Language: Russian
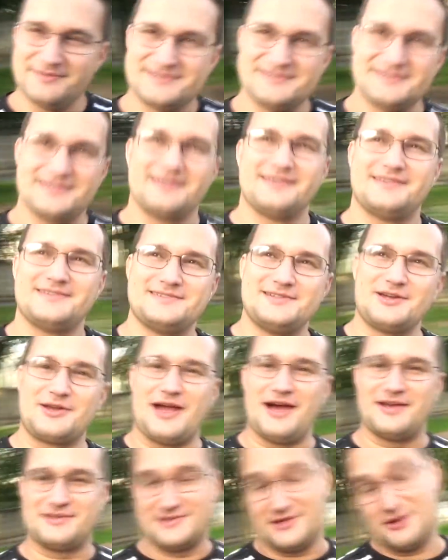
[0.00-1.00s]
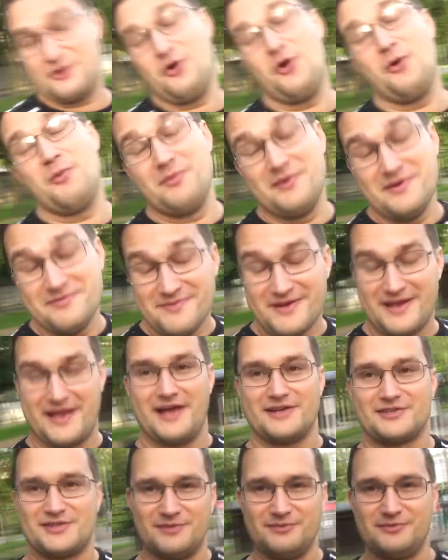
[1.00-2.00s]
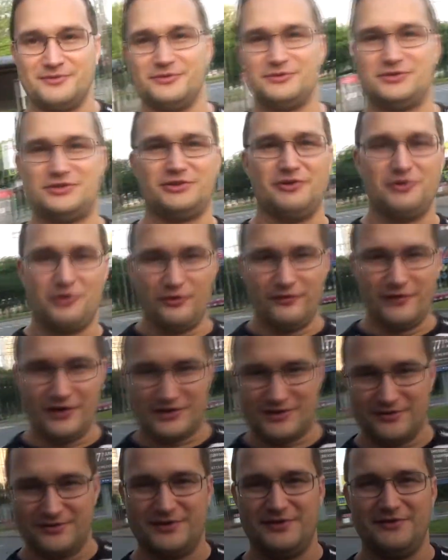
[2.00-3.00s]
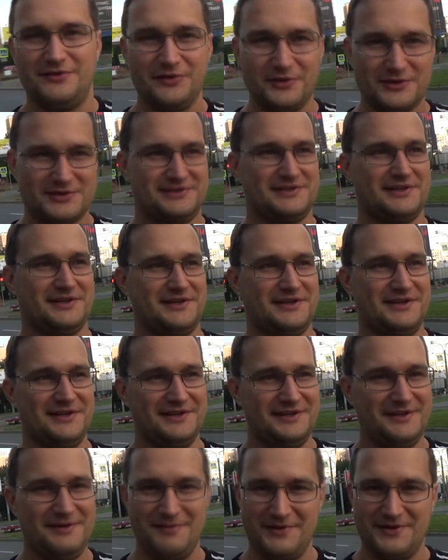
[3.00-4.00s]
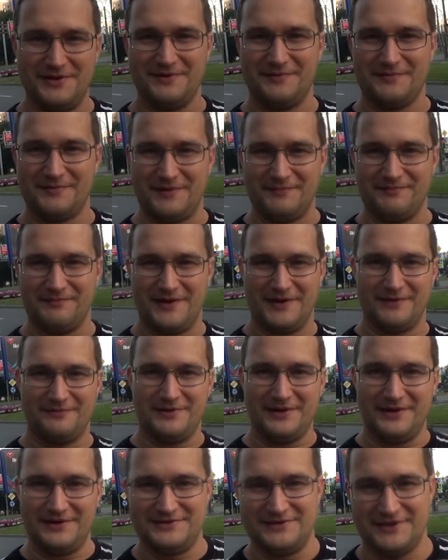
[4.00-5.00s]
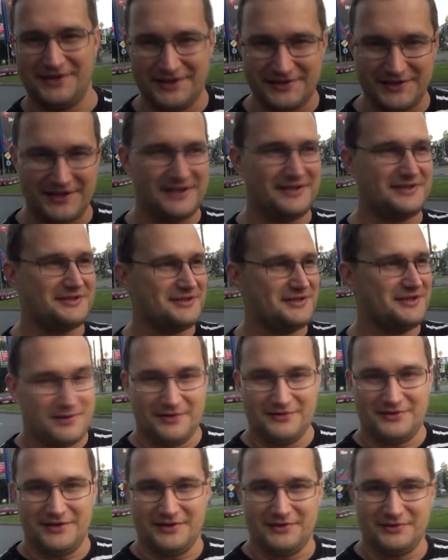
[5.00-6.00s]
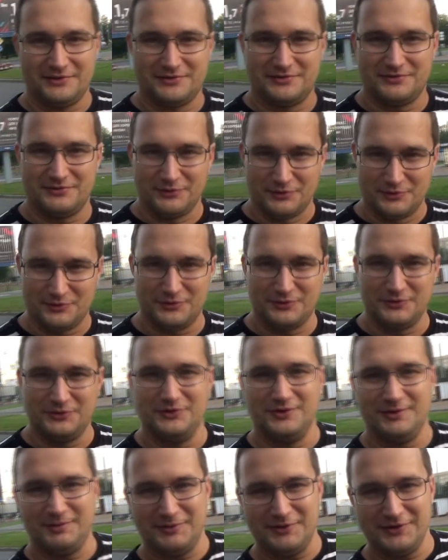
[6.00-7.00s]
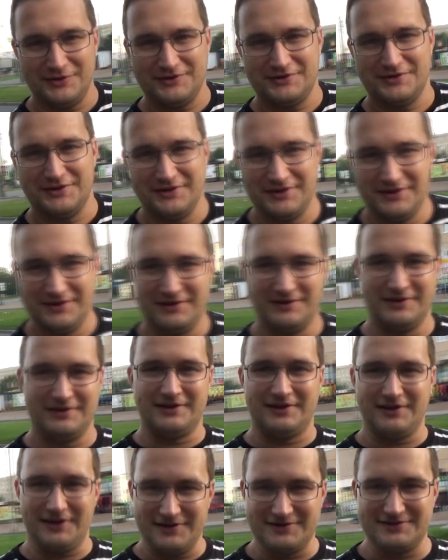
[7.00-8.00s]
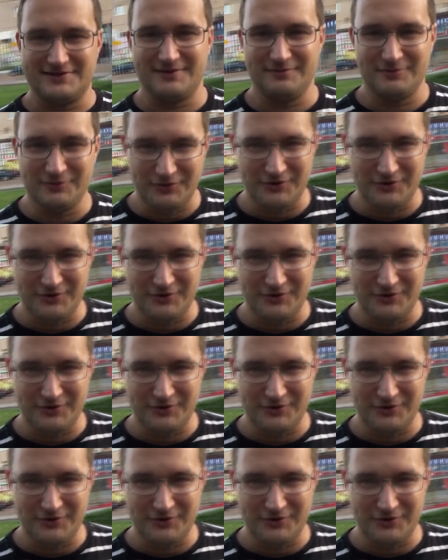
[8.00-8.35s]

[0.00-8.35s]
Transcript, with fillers: знака, знакомым каждому человеку, выросшим в 90-х, именем как Борис Николаевич. Правда, вот водку он не пьет, оркестром не